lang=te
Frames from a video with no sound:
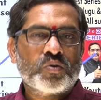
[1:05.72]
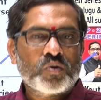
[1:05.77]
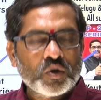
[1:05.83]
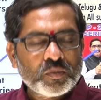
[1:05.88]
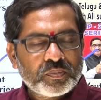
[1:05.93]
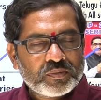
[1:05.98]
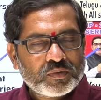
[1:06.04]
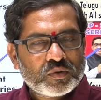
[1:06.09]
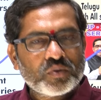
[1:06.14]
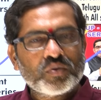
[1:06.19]

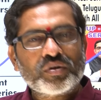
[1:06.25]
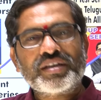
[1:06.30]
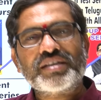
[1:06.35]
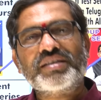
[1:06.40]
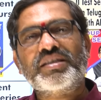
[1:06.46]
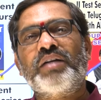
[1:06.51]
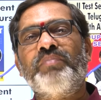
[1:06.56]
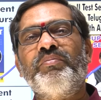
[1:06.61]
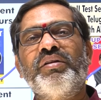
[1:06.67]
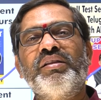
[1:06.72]
గ్రూప్ టూకి
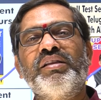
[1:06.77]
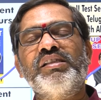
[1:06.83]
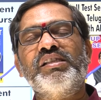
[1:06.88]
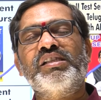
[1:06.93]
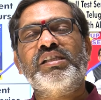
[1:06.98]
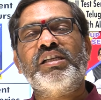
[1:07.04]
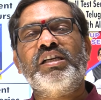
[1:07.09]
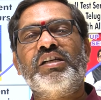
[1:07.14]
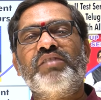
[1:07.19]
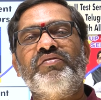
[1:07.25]

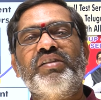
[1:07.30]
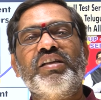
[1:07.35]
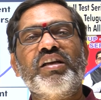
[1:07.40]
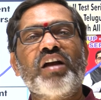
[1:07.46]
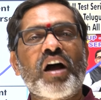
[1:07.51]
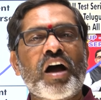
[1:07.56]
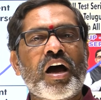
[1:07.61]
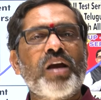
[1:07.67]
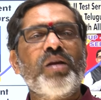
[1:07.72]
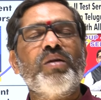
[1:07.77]
సంబంధించినటువంటి
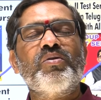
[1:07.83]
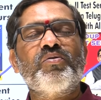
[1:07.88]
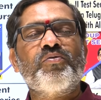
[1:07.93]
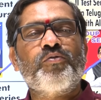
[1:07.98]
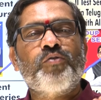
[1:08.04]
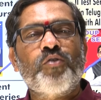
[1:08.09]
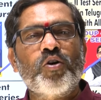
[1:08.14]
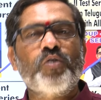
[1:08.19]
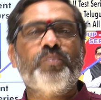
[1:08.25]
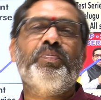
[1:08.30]
ఆల్
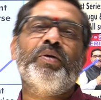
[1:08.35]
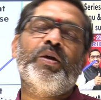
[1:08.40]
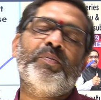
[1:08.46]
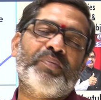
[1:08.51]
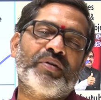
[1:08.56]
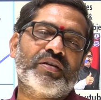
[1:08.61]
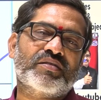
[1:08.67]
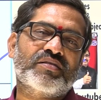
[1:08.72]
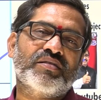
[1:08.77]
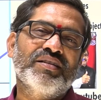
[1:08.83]
ఫోర్
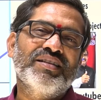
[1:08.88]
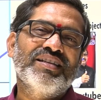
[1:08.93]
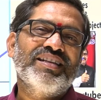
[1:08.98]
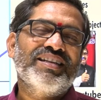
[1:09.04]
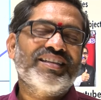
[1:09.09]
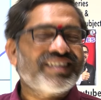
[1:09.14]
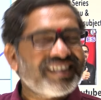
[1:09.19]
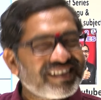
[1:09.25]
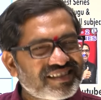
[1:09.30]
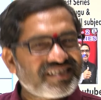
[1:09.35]
పేపర్స్
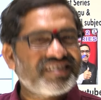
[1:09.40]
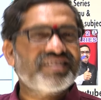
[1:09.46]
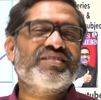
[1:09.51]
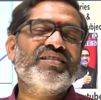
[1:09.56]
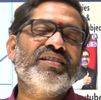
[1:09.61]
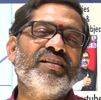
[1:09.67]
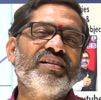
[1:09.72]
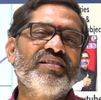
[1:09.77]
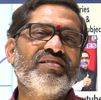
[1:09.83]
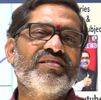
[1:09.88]
టెస్ట్
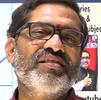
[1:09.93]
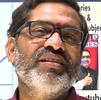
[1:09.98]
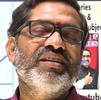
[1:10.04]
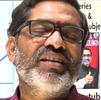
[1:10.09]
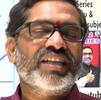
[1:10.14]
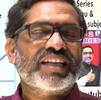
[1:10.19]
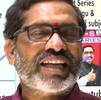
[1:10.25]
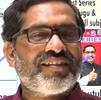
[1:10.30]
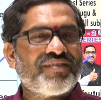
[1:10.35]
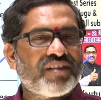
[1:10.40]
సిరీస్
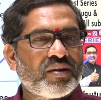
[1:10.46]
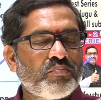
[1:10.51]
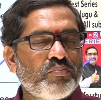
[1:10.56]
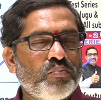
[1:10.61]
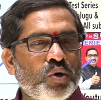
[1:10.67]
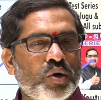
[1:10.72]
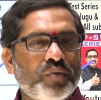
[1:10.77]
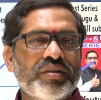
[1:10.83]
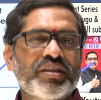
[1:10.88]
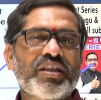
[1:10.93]
కేవలం
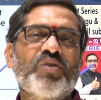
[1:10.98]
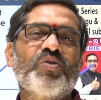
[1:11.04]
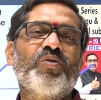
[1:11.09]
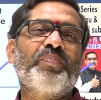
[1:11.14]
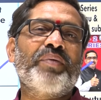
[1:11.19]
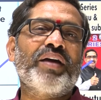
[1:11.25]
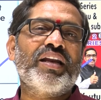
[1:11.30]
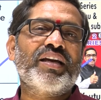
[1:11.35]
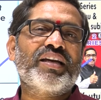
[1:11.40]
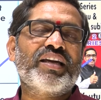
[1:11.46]
మూడు వందల
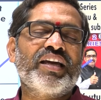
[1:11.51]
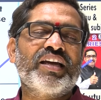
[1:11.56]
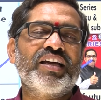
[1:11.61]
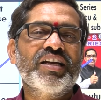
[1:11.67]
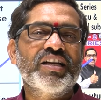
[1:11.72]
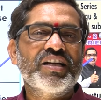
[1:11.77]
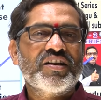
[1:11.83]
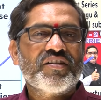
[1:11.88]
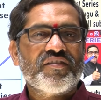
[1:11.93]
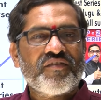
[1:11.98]
రూపాయలకే
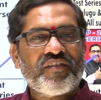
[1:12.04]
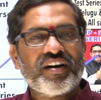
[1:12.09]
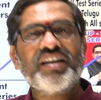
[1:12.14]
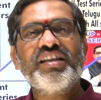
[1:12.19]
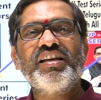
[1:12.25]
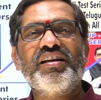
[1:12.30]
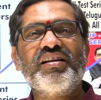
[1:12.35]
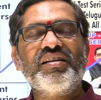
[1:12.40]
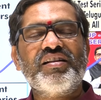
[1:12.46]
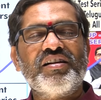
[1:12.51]
వన్
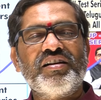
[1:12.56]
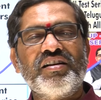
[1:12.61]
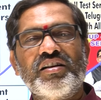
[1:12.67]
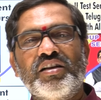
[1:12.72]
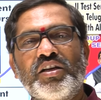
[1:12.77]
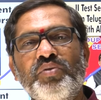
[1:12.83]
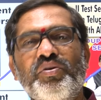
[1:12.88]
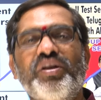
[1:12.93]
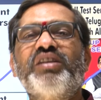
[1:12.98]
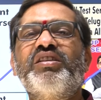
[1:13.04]
ఇయర్
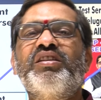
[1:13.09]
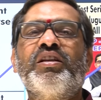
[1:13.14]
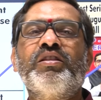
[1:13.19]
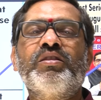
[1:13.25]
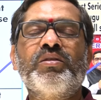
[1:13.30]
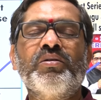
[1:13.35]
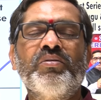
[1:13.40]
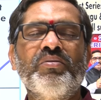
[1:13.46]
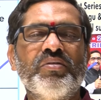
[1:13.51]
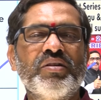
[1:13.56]

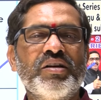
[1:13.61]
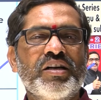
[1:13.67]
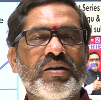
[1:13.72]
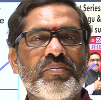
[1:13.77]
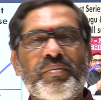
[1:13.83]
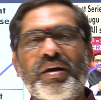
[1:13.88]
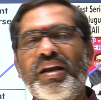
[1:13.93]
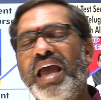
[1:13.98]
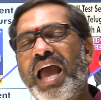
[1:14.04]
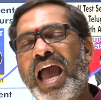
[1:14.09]
డ్యూరేషన్తో
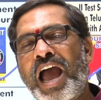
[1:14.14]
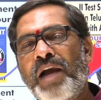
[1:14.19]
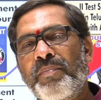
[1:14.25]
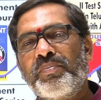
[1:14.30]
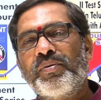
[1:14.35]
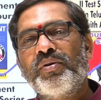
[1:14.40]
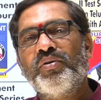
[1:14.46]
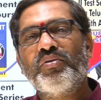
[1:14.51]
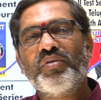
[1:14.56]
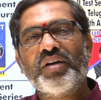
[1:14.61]
మన
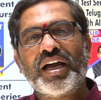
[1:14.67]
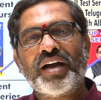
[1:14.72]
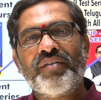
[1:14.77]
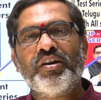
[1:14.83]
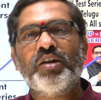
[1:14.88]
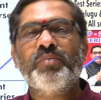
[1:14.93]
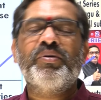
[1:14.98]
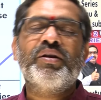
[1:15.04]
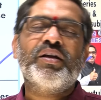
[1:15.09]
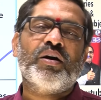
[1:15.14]
యాప్లో
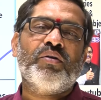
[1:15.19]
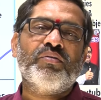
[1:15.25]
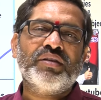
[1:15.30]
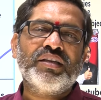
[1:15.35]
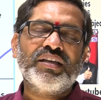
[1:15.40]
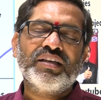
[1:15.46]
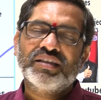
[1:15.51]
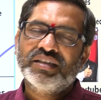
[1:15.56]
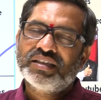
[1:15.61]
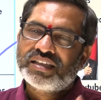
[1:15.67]
అవైలబుల్గా
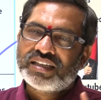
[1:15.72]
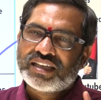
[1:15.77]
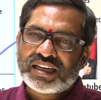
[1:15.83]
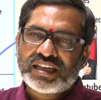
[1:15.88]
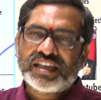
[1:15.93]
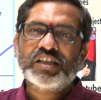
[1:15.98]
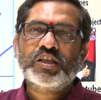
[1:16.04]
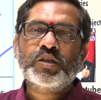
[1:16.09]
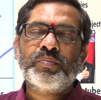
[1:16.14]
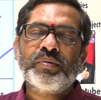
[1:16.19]
ఉంది
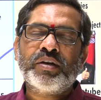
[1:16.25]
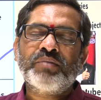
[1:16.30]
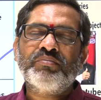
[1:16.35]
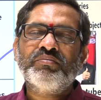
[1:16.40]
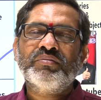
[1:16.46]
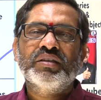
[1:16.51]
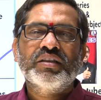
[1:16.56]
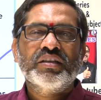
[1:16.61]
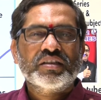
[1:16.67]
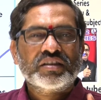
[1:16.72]
ఇంగ్లీష్ మీడియం
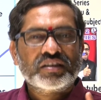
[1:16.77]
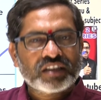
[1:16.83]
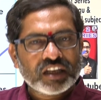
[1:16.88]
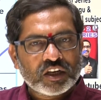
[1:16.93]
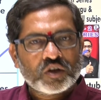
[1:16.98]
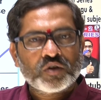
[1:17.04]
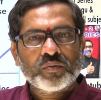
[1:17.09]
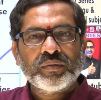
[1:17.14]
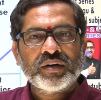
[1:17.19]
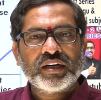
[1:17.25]

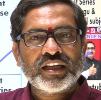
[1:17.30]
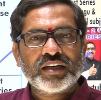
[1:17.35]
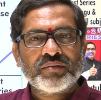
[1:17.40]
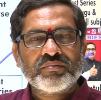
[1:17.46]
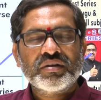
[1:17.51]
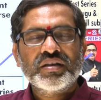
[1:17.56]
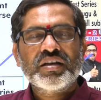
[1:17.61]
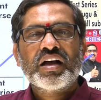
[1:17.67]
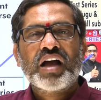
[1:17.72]
తెలుగు మీడియం